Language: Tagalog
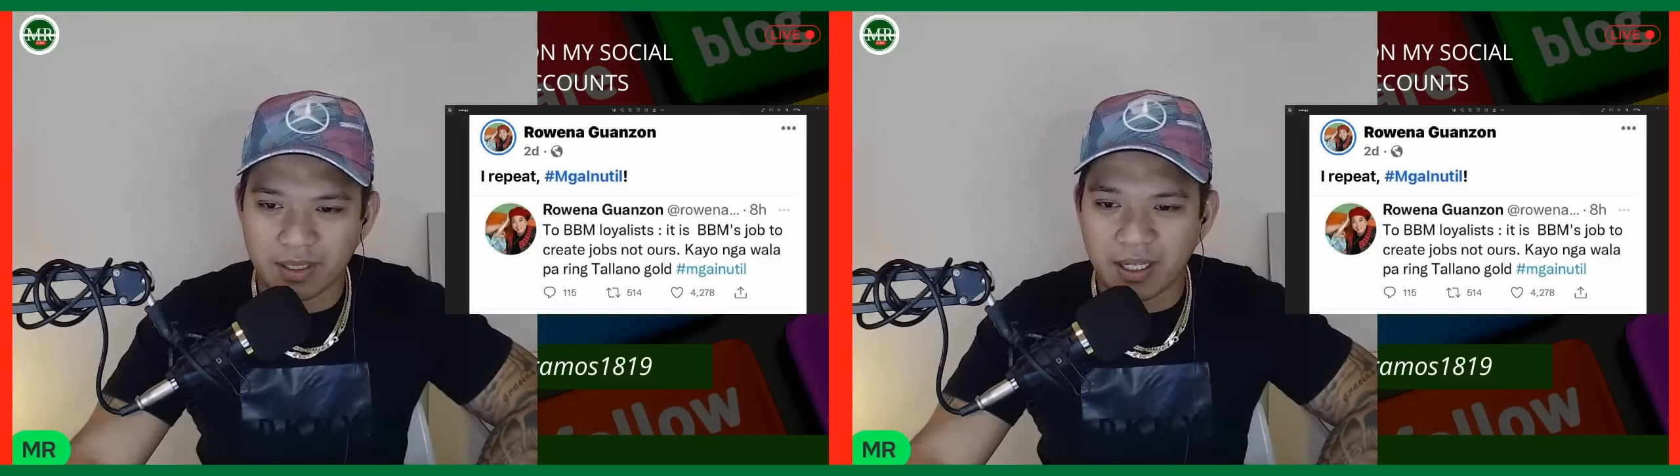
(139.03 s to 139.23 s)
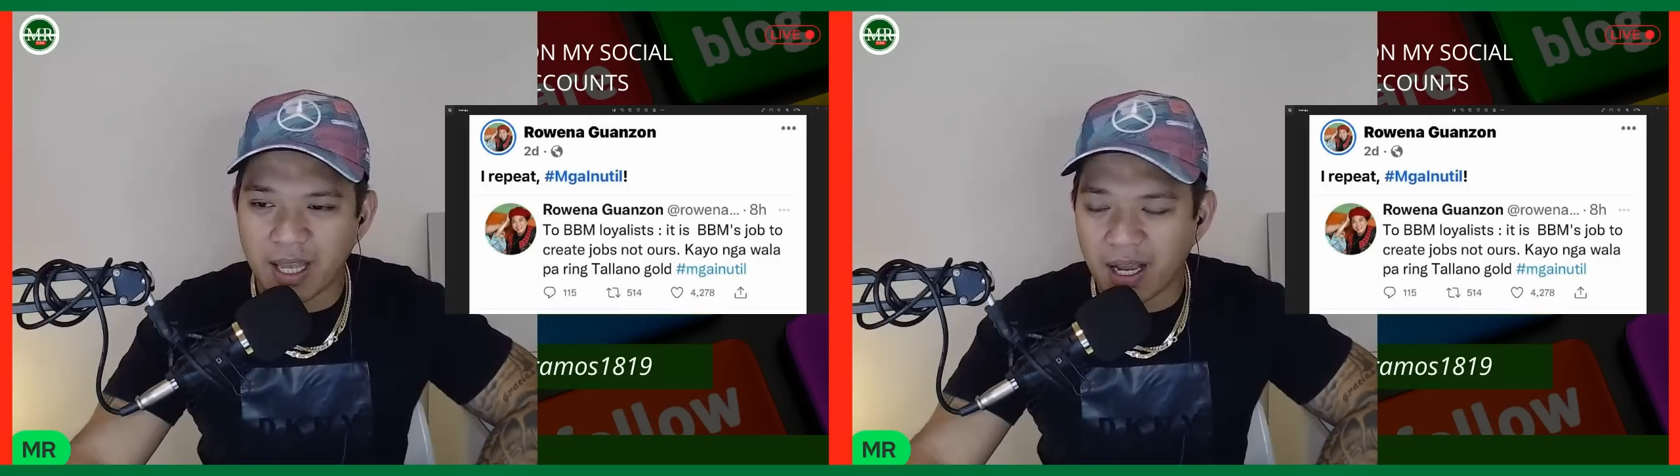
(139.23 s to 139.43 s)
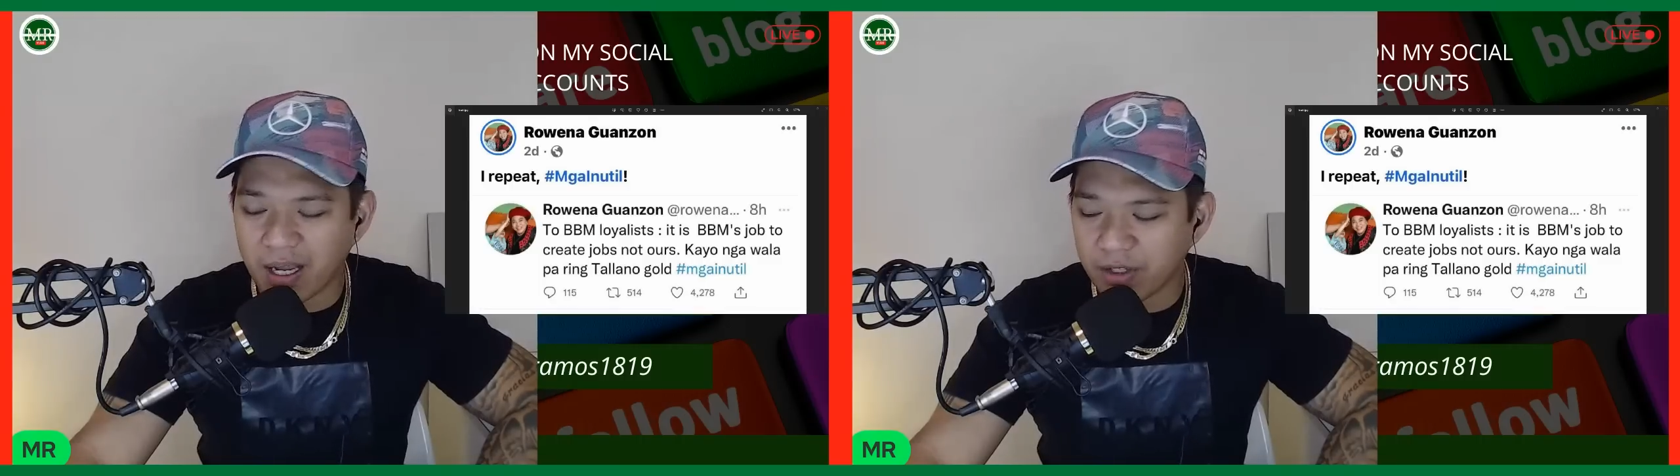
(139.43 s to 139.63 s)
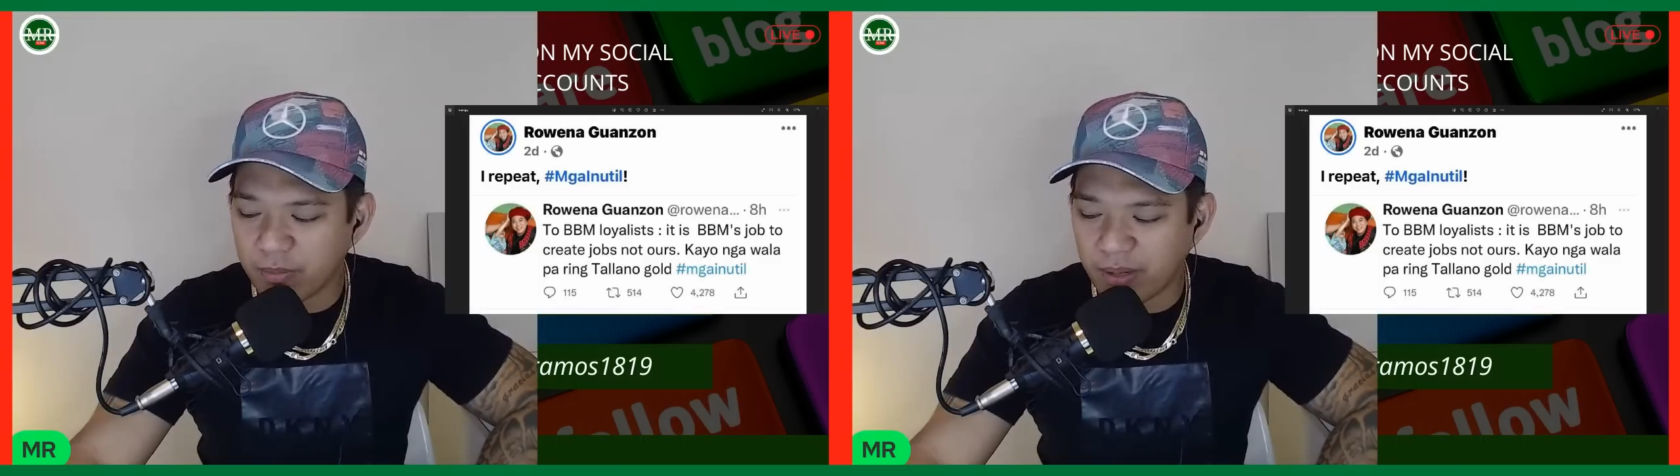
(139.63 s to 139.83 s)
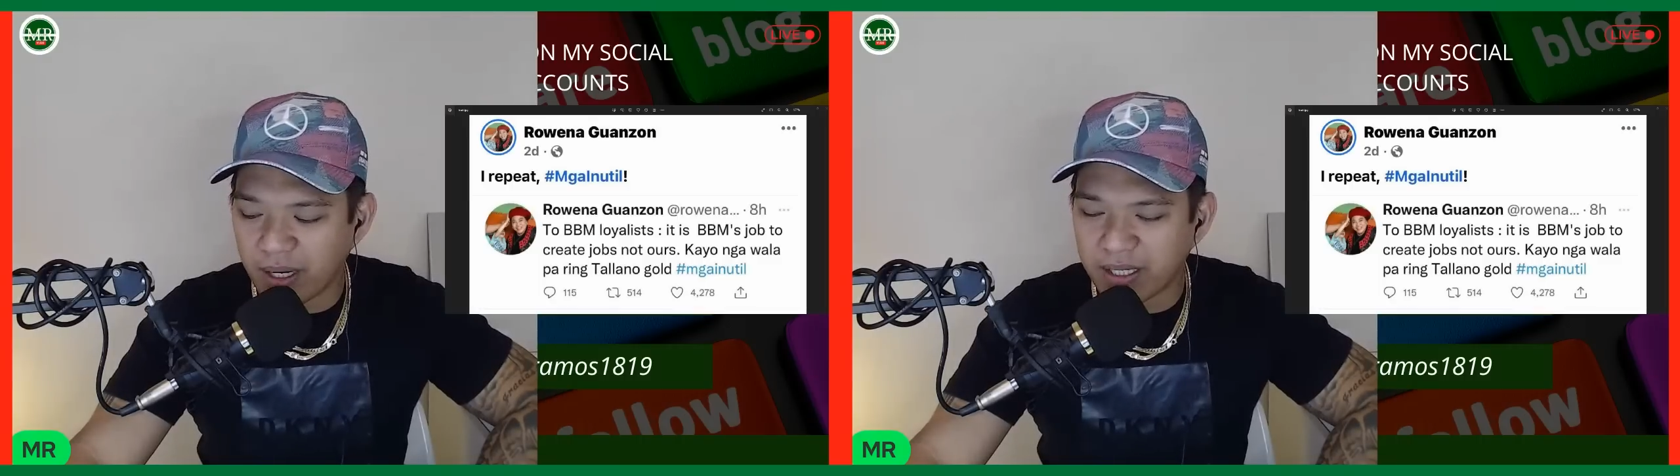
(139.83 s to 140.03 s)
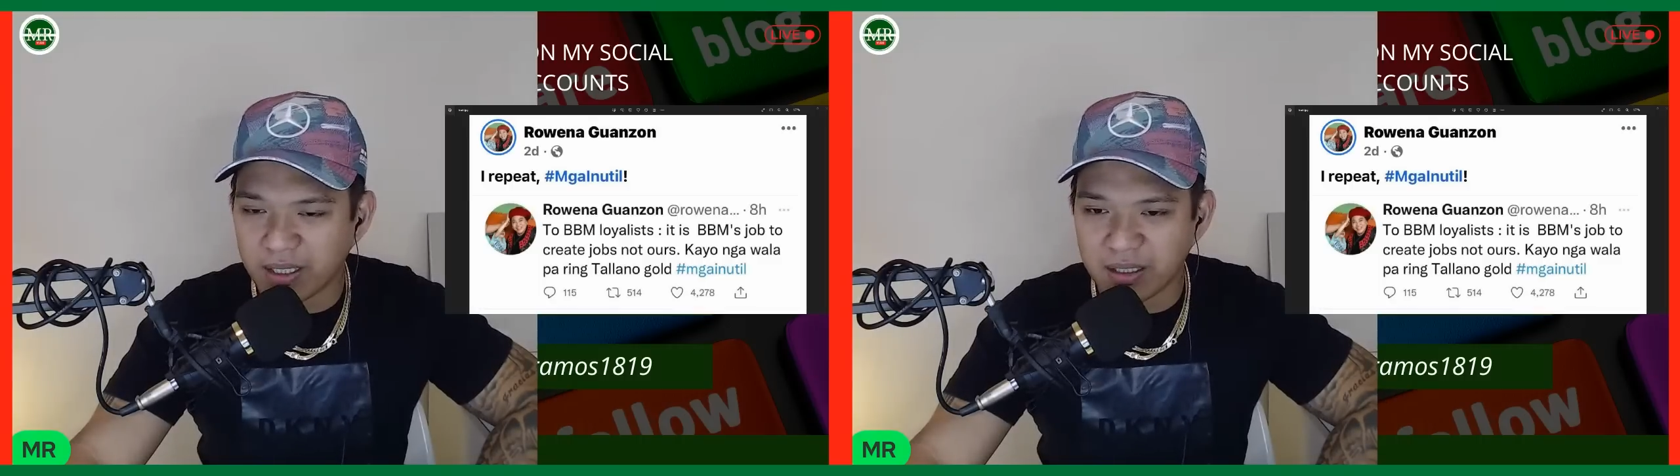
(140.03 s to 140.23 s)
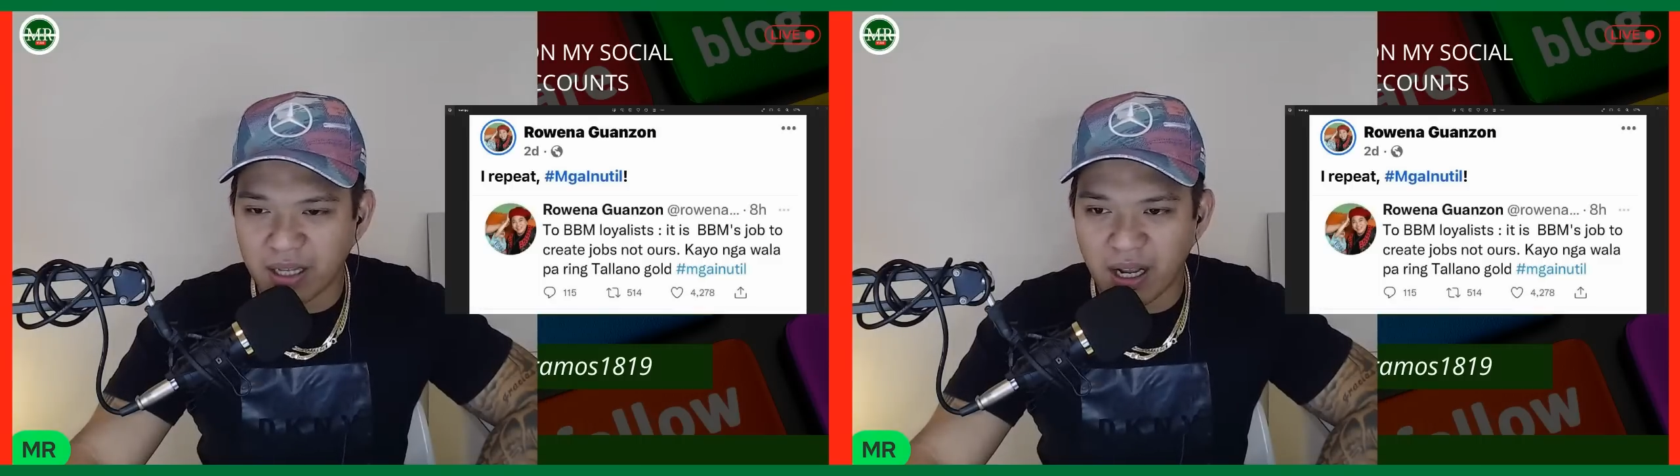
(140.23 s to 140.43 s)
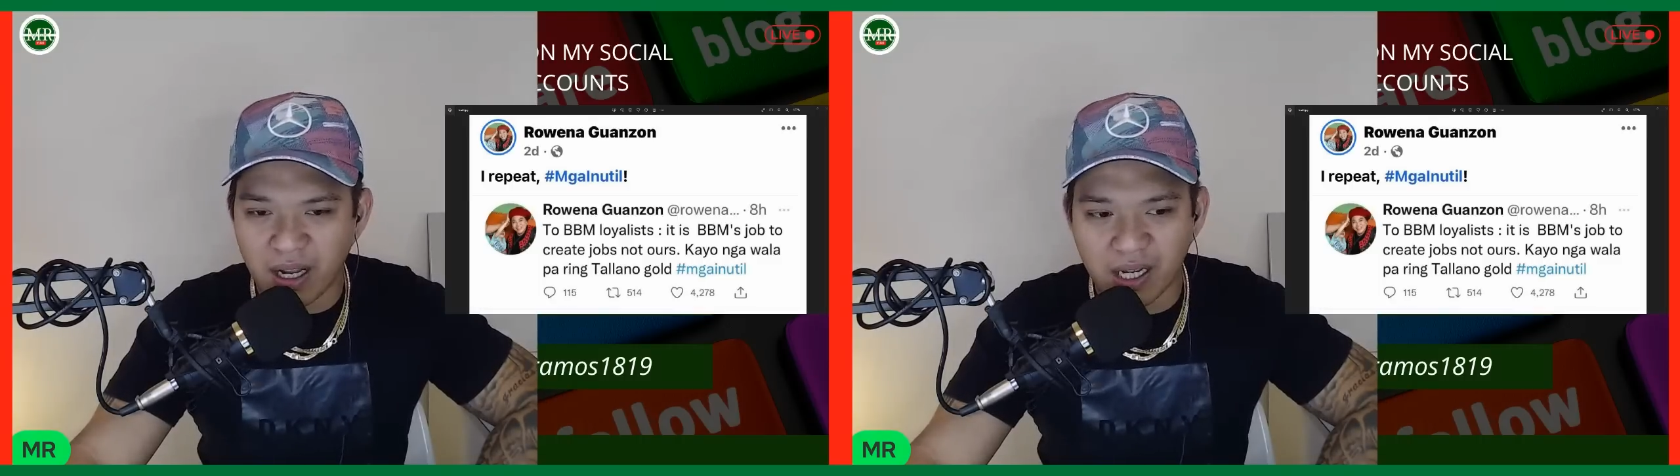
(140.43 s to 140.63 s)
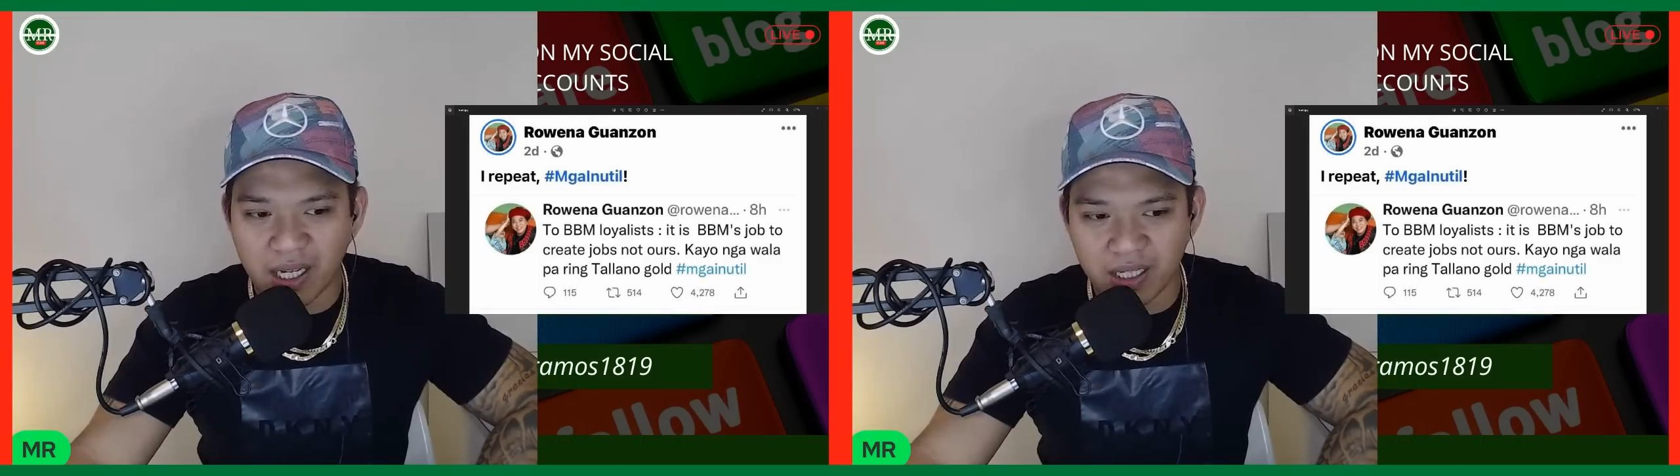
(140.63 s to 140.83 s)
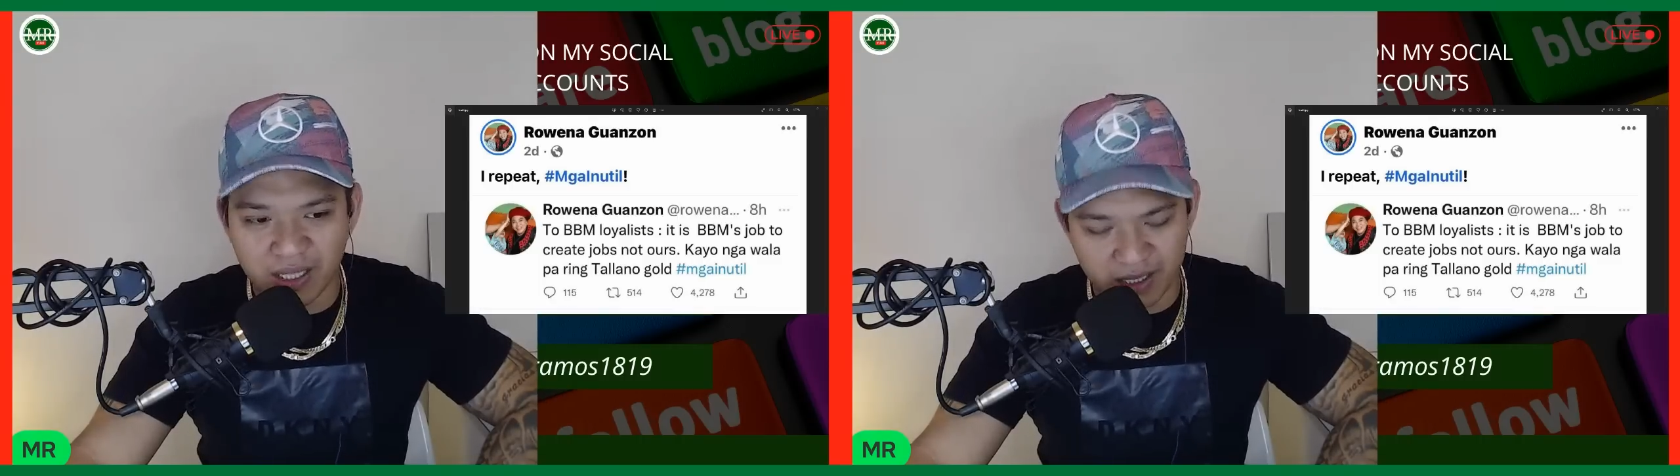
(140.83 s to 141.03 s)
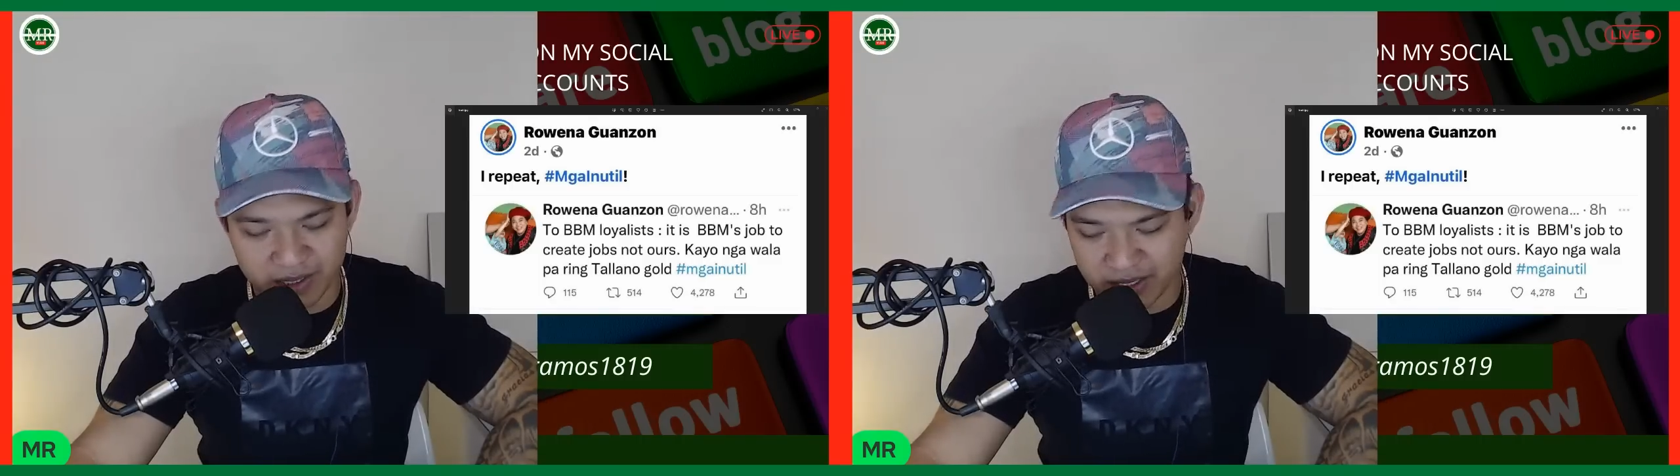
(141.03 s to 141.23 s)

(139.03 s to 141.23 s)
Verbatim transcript: Kaya kayo mga nagngangangal-ngal